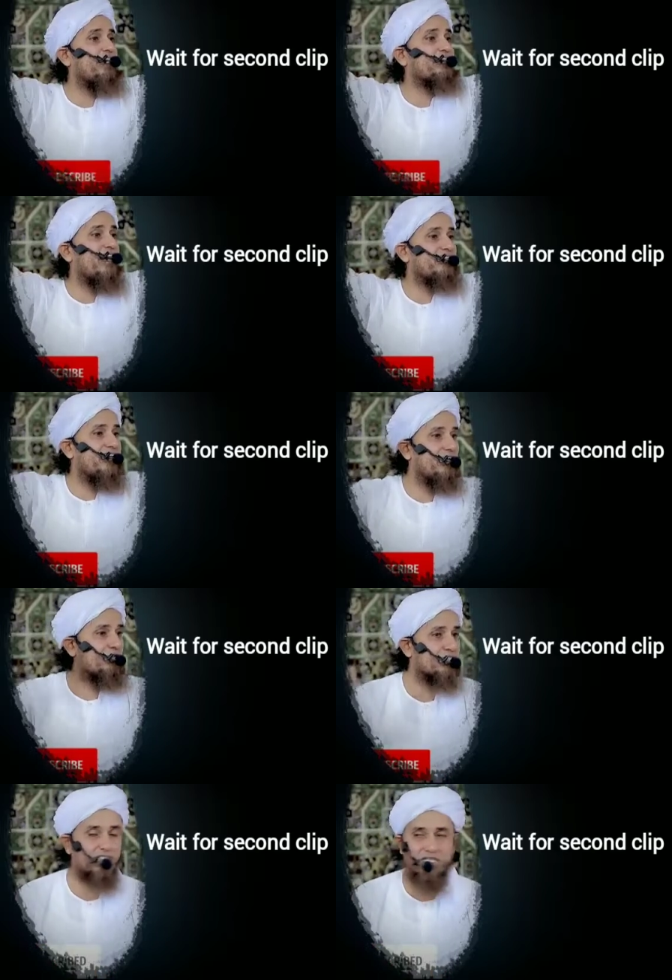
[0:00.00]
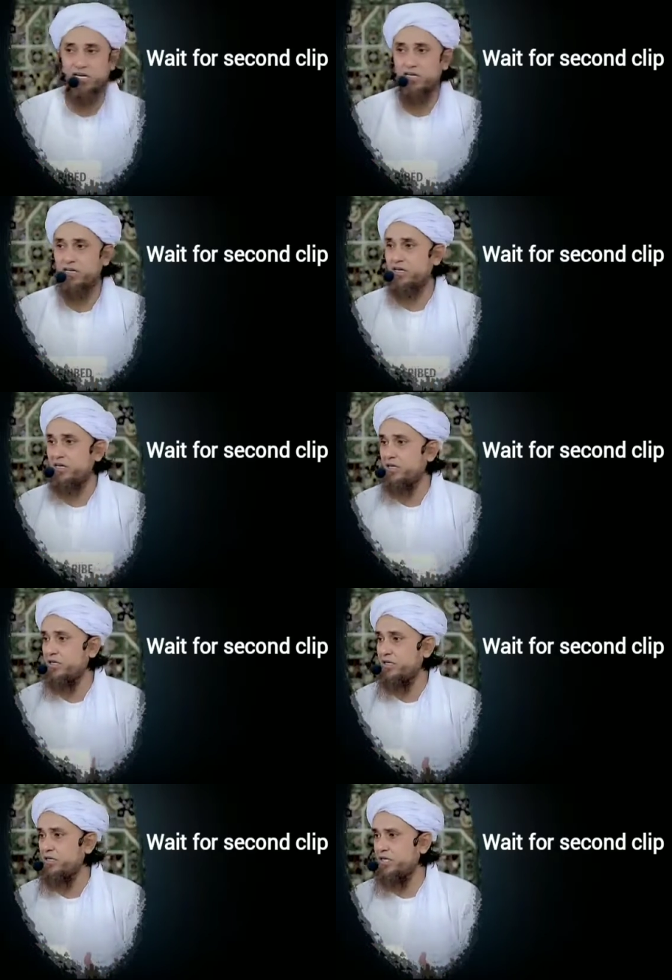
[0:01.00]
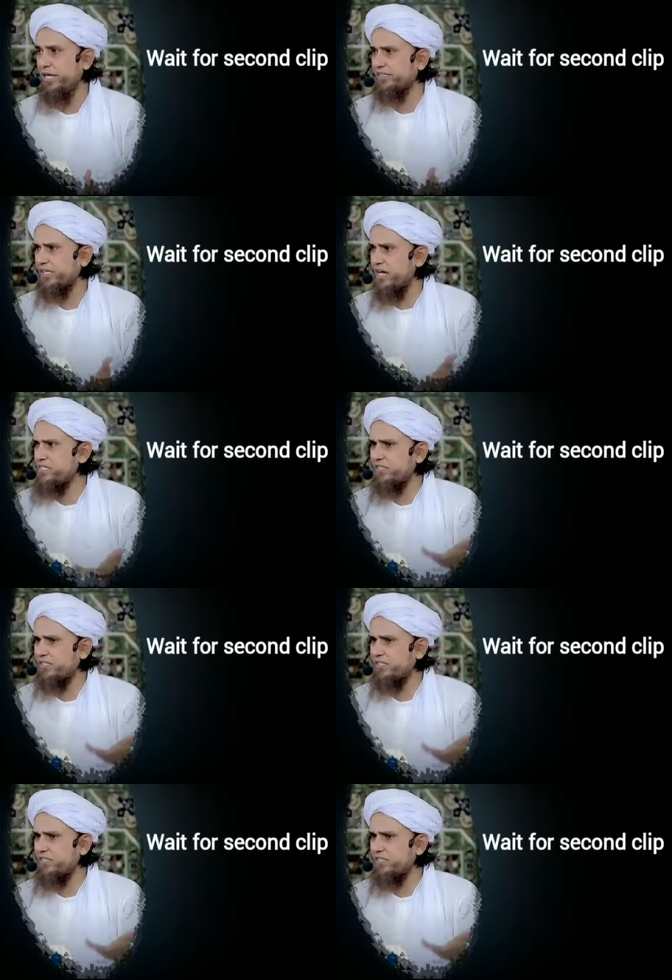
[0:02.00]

कोई एतराज़ ही नहीं हो सकता एतराज़